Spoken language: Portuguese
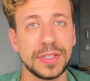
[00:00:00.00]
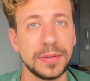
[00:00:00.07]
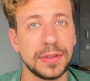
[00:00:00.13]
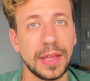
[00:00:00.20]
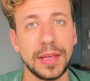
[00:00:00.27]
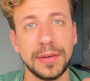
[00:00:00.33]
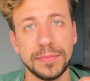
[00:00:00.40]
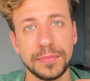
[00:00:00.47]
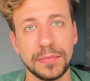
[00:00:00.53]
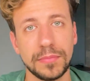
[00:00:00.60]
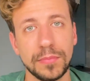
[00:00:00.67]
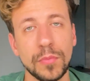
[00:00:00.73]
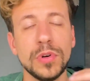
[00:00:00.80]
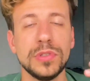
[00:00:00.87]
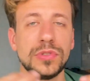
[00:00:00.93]
você tem
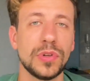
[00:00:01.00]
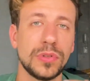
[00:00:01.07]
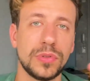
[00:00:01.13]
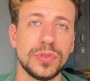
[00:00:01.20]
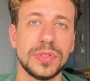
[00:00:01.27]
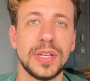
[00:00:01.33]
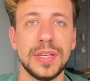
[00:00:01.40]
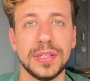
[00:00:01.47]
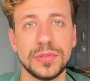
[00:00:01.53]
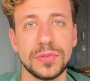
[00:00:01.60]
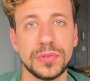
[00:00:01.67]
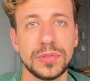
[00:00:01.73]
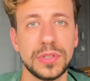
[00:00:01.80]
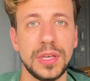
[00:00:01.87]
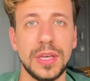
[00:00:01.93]
muitos outros
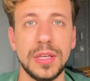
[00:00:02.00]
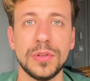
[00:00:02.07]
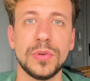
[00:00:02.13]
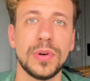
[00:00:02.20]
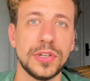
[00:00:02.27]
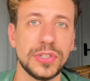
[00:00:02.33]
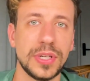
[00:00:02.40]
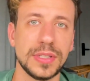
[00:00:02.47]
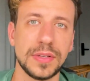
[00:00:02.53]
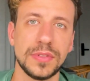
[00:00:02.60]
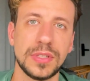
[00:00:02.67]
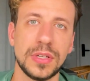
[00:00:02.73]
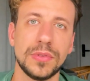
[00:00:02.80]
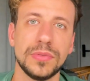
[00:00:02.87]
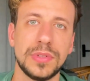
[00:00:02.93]
riscos que indo com a agência
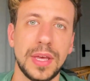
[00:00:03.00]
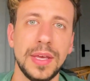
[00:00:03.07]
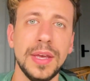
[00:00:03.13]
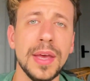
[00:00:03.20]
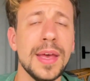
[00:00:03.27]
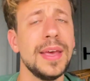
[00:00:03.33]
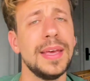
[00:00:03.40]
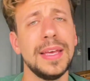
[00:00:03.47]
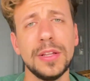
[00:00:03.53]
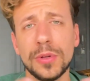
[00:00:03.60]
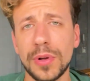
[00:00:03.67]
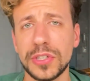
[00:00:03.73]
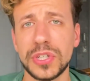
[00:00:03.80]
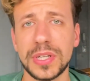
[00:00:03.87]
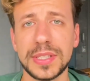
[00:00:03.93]
você não tem. indo
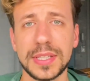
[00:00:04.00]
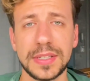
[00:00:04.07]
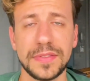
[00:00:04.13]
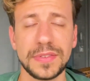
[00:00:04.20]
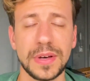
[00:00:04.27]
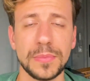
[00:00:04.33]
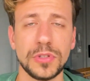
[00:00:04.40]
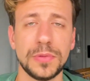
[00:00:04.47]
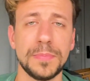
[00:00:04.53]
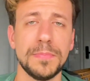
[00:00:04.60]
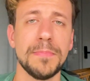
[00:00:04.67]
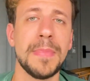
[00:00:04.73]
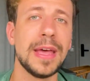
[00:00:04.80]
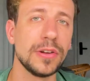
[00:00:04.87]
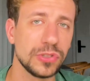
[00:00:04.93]
com a agência você fica muito
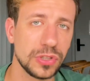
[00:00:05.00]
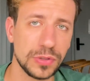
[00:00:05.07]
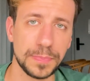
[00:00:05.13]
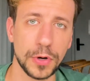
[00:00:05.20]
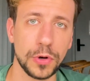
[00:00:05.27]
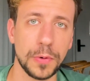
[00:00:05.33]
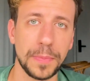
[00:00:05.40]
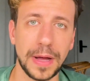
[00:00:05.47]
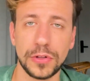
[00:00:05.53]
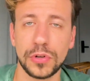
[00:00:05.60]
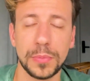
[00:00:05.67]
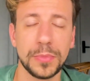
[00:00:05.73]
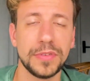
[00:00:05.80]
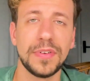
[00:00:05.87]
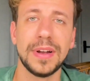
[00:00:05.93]
menos despreocupado,
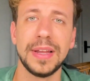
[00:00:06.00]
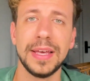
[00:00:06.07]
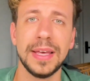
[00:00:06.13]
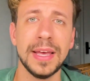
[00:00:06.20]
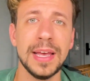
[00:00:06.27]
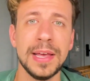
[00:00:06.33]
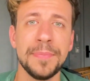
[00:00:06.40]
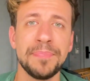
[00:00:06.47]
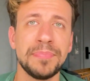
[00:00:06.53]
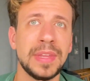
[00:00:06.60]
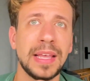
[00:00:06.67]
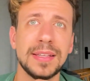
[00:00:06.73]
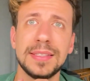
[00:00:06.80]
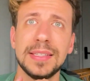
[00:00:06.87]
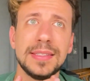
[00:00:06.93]
como eu falei.
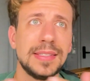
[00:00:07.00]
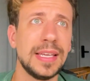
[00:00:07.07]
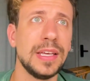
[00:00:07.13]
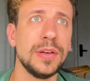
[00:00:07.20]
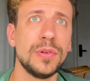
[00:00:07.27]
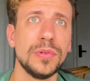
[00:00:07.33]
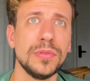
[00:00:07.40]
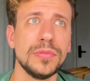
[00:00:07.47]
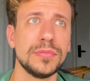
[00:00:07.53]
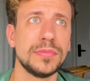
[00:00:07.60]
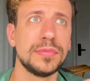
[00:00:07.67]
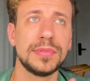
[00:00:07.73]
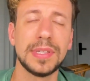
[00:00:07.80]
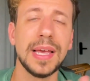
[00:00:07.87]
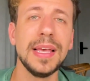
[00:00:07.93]
Nesses cinco,
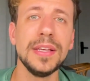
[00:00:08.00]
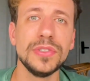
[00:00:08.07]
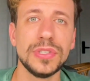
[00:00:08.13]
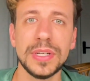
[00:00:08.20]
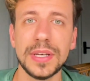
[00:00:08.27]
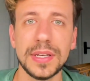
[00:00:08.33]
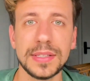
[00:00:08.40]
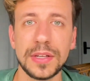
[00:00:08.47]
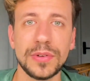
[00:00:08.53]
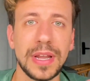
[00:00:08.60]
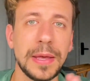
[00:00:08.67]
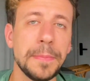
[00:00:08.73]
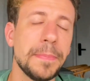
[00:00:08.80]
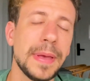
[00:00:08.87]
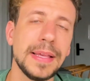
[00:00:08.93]
seis dias eu
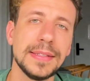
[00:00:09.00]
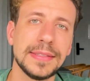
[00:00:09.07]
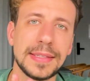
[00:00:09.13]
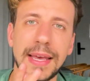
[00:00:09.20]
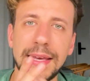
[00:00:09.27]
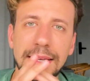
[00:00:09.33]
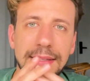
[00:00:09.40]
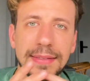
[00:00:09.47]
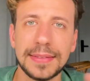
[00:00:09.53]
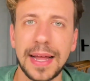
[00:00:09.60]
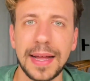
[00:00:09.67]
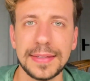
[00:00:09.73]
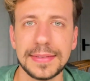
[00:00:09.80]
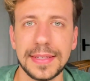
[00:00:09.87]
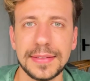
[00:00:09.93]
nem pensei em
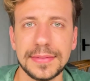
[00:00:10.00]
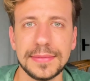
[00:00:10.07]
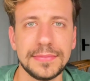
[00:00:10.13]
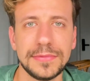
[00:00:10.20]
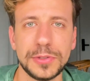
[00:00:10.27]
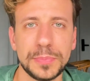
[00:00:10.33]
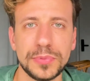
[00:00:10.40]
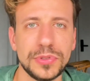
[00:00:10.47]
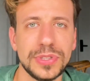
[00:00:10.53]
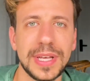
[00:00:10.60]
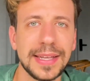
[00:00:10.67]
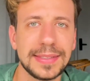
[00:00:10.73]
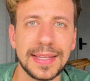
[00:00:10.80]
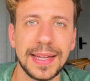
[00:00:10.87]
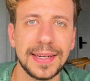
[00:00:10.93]
nada, tipo, de
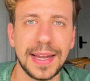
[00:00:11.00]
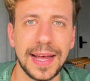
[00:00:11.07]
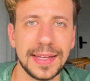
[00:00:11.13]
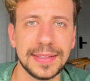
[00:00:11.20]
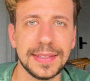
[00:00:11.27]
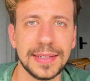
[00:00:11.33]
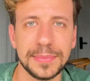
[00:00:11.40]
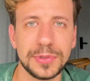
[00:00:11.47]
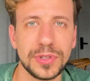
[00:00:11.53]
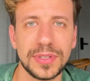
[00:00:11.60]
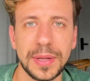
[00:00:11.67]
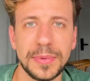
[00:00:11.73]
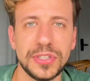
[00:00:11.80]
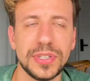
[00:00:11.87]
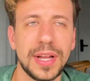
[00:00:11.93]
gastar nada,
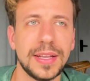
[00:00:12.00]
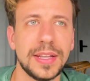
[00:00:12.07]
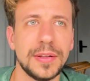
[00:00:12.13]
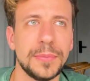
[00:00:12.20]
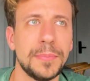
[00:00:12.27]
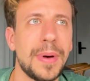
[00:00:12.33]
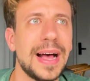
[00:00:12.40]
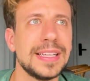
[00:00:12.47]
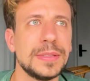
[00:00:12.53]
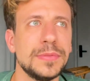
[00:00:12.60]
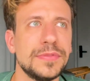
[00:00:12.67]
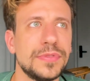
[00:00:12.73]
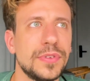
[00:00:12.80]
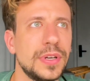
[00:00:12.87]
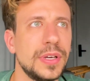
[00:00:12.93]
absolutamente nada. O
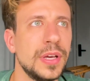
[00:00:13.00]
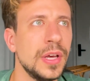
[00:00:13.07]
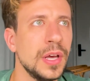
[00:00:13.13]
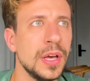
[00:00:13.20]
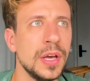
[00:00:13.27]
máximo foi